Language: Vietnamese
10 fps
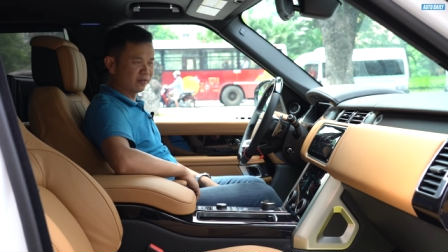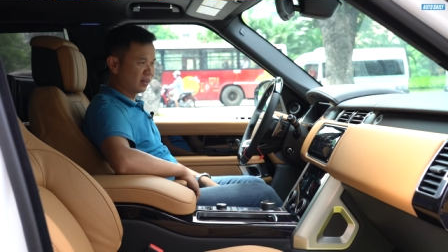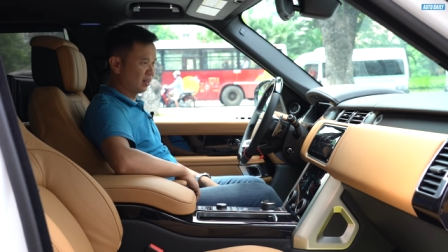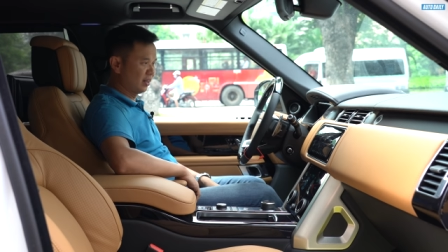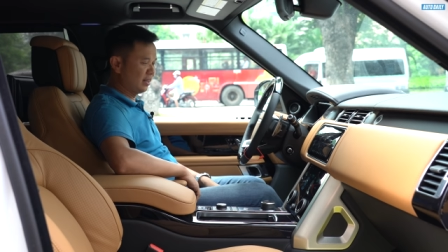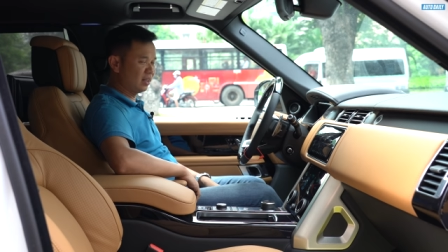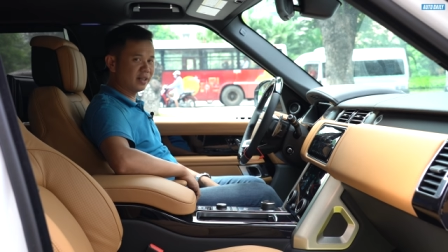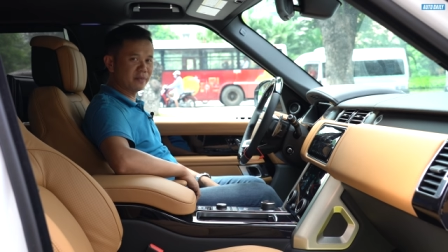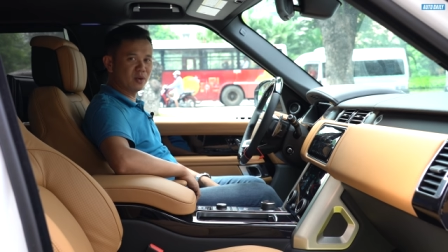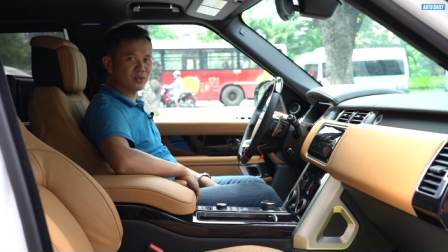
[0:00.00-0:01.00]
với
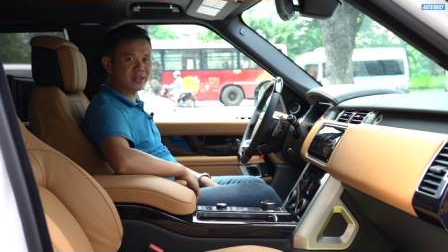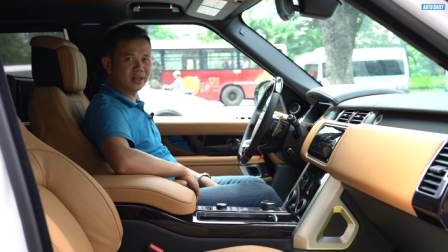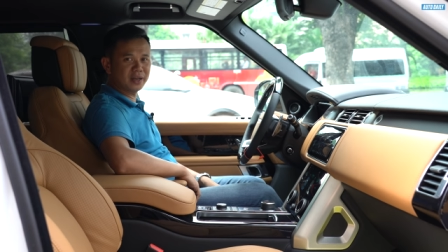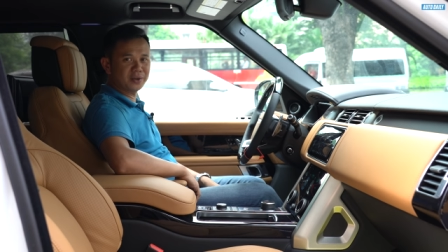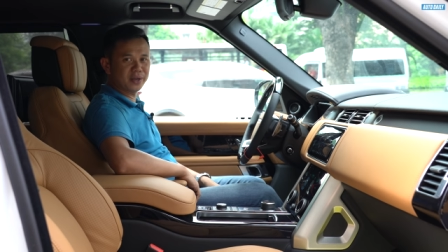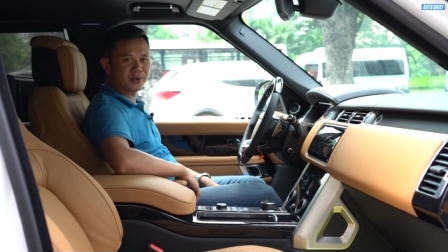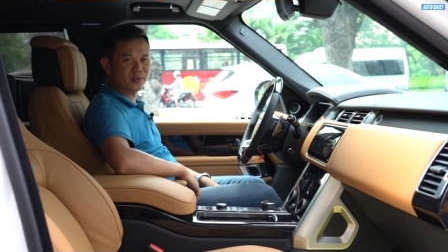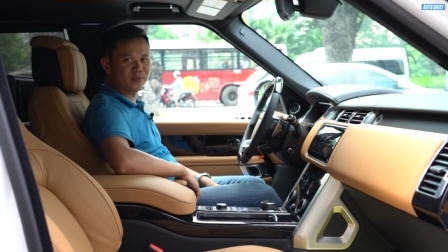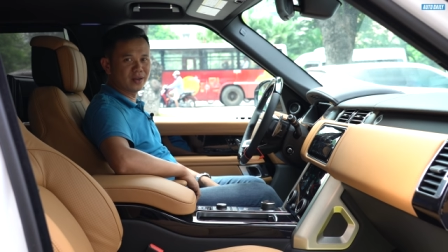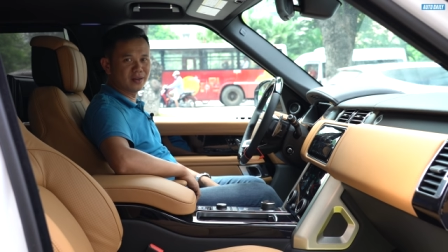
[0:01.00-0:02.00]
những cái mẫu xe Range
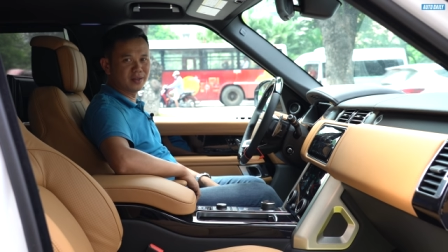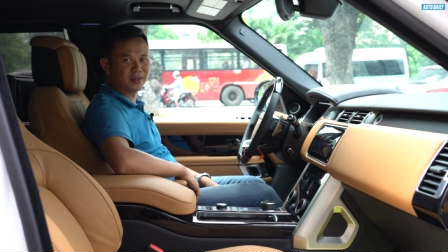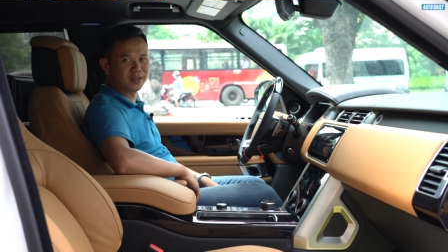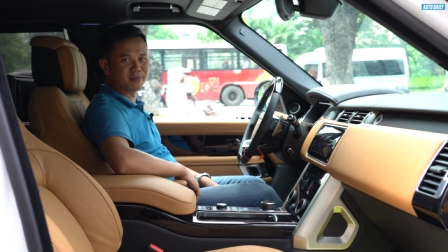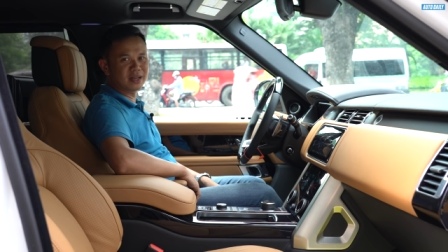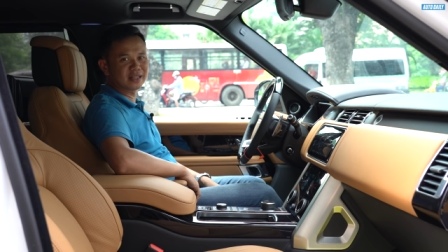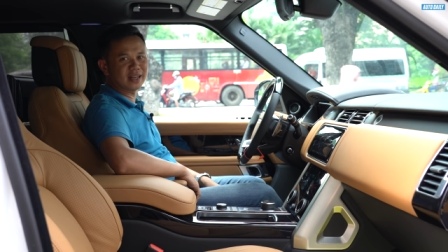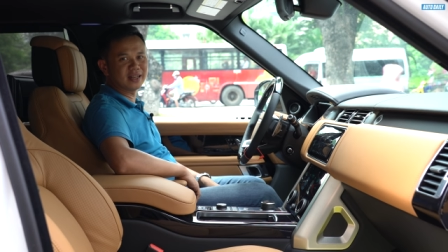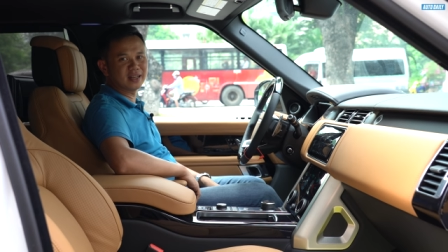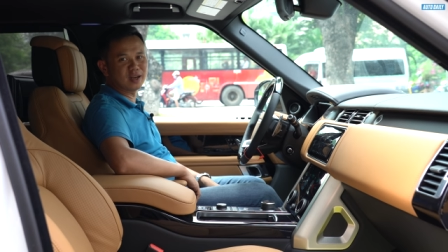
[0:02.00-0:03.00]
Rover được mệnh
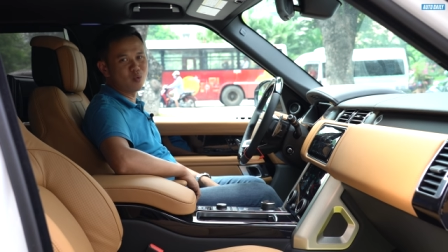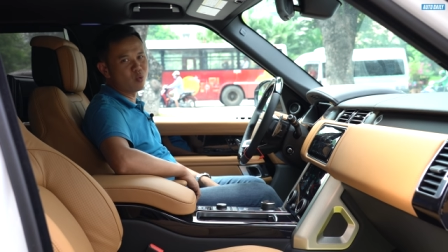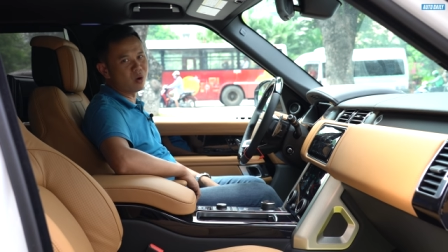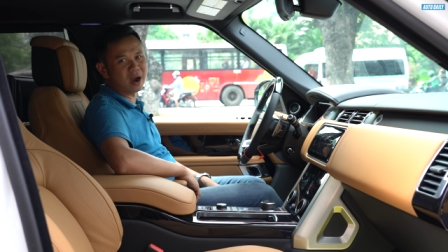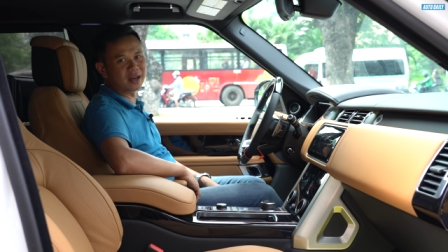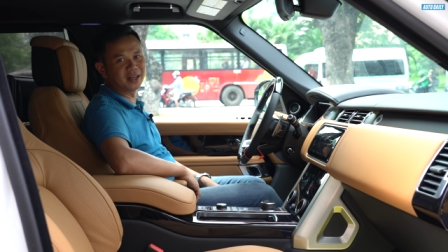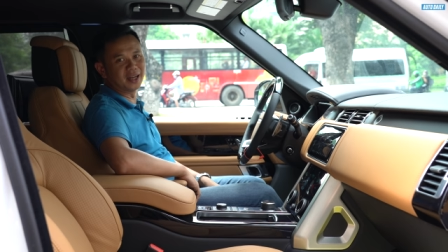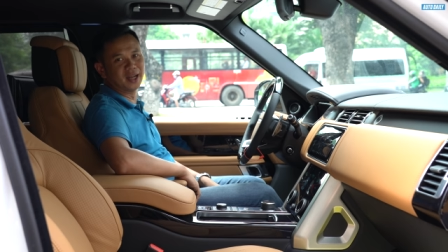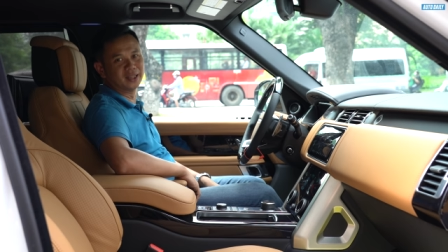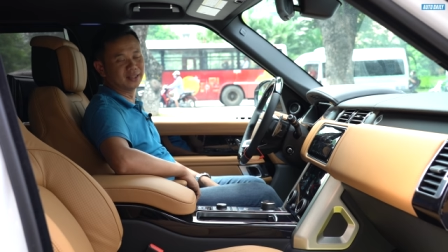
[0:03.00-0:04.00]
danh là ông hoàng
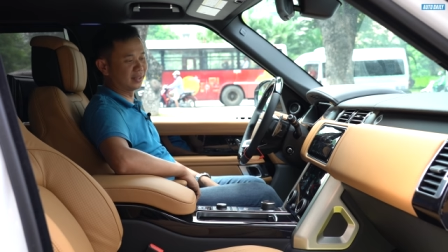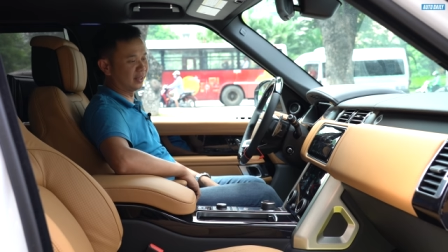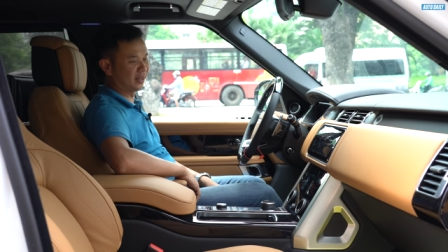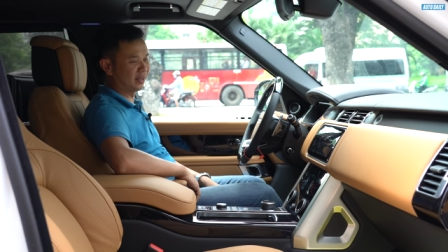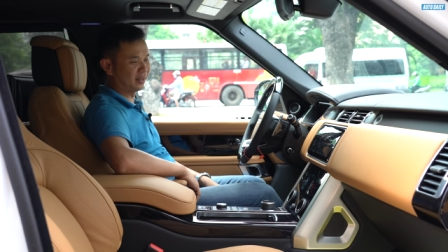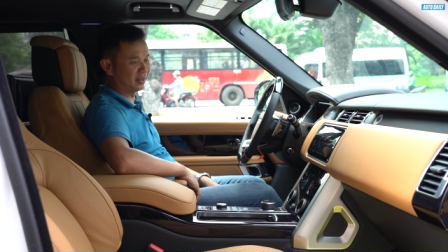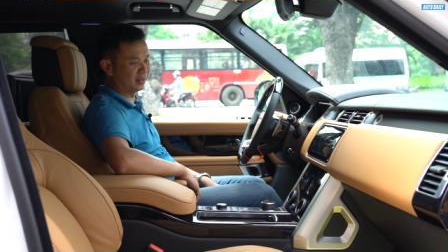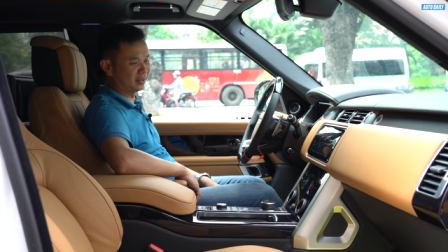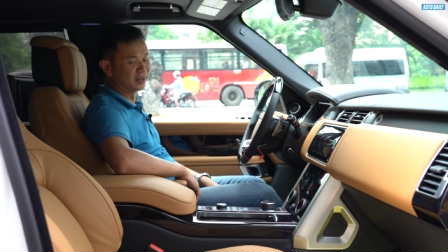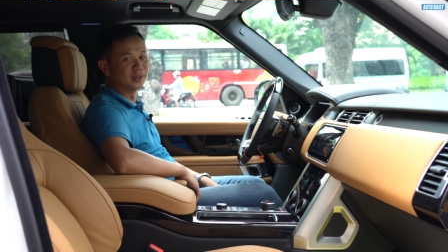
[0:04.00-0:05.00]
địa hình thì
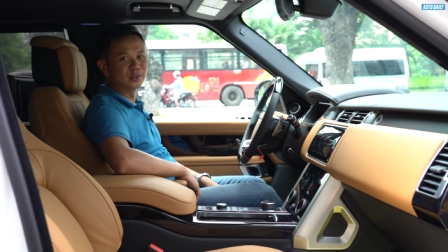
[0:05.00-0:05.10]
ờ,